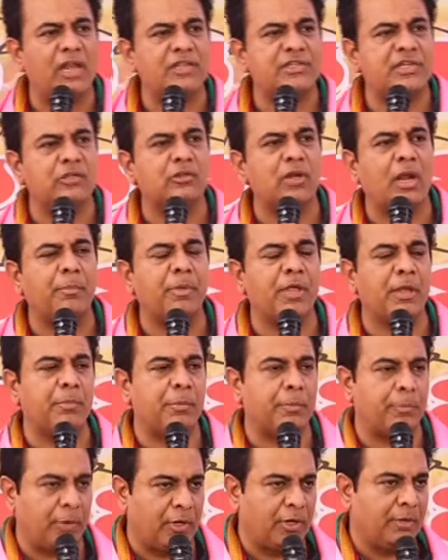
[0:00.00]
వాళ్ళ చేతులు
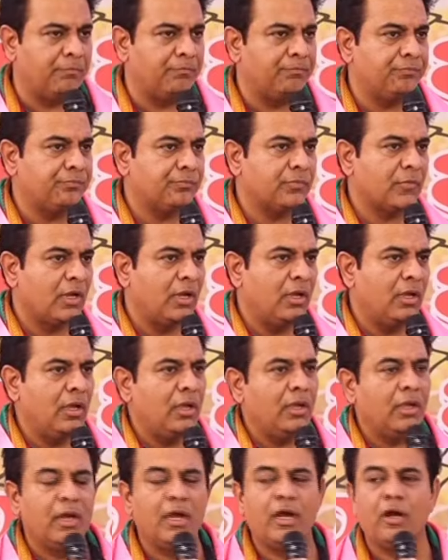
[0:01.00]
అప్పచెప్పిపోయినాం
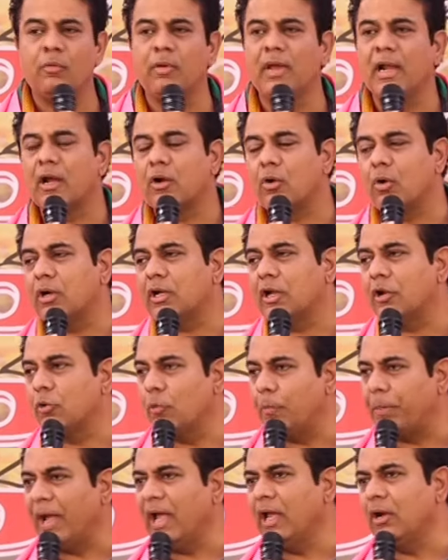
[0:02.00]
ఏడు వేల కోట్ల
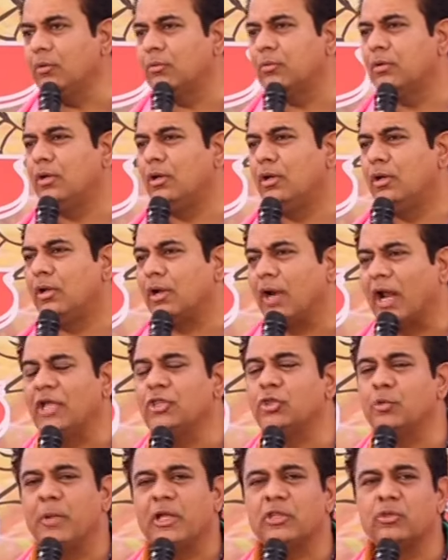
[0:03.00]
రూపాయలు
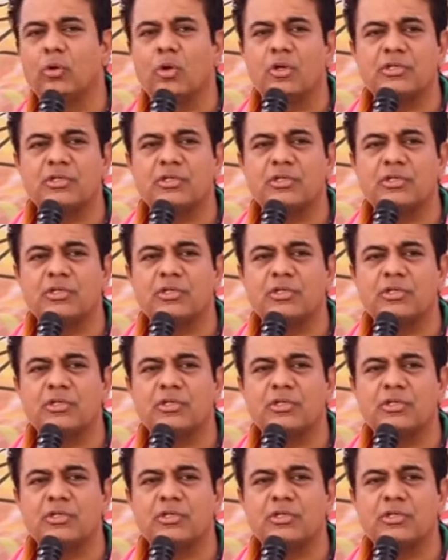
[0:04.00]
రైతు బంధు